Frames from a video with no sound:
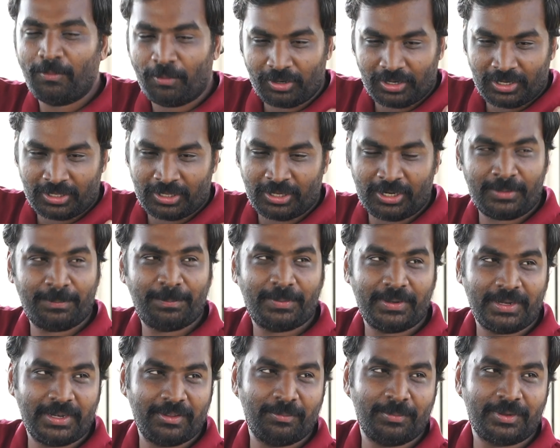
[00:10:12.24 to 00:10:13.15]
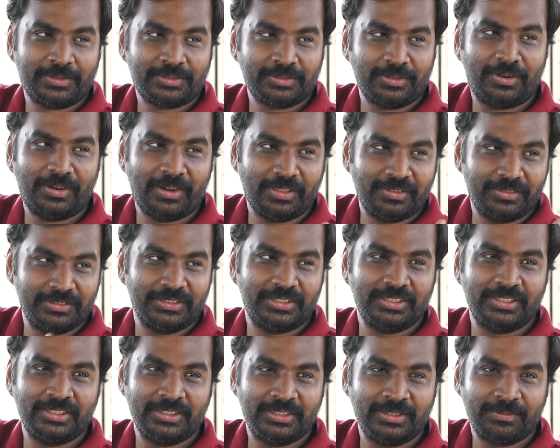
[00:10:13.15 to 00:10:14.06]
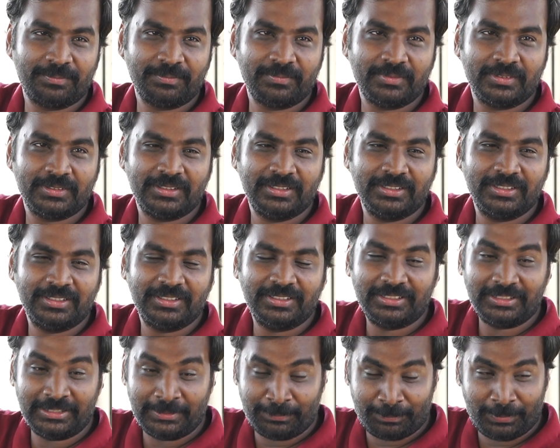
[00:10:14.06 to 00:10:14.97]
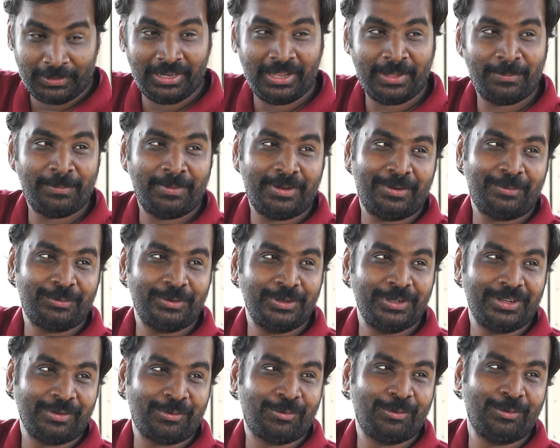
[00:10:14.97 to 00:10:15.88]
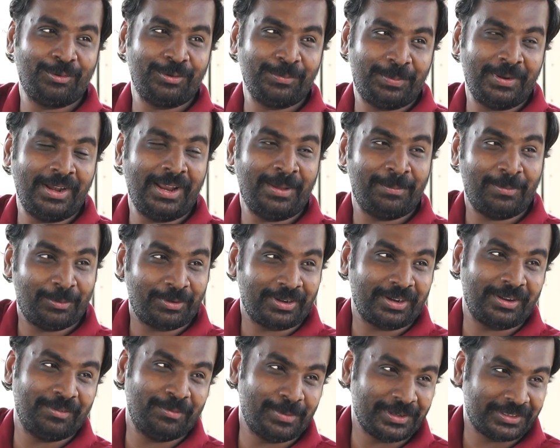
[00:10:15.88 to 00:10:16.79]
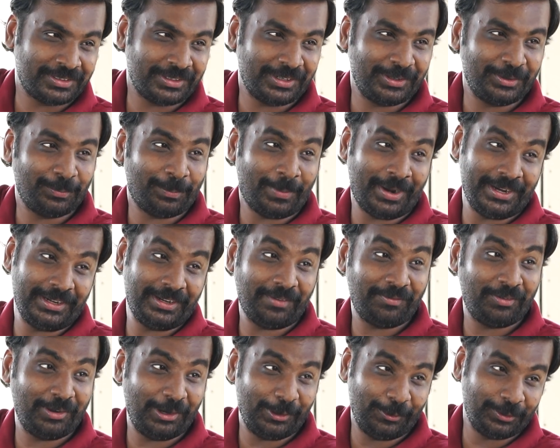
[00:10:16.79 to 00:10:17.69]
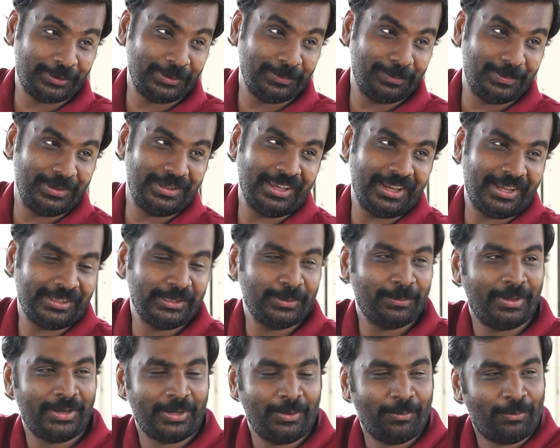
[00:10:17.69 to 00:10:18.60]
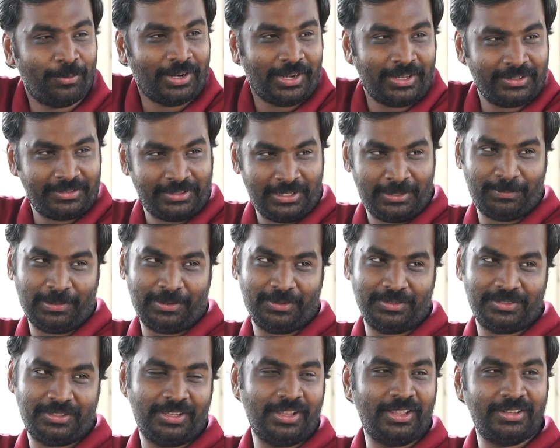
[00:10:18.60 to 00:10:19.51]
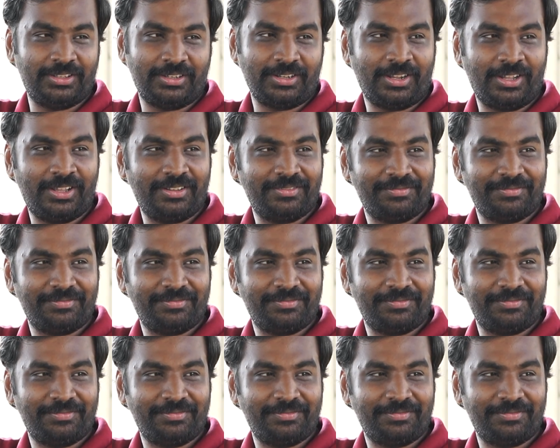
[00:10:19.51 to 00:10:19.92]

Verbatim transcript: உங்களை ஹர்ட் பண்ண விமர்சனம் அல்லது வந்து இப்படி இல்லாமல் ஒன்று இருக்கும் இப்படி இல்லாமல் ஒரு விமர்சனம் பாயிண்ட் ஆஃப் வியூவில் யோசிப்பீங்க அந்த மாதிரி உங்களை திங்க் பண்ண வச்சது அது இருக்கா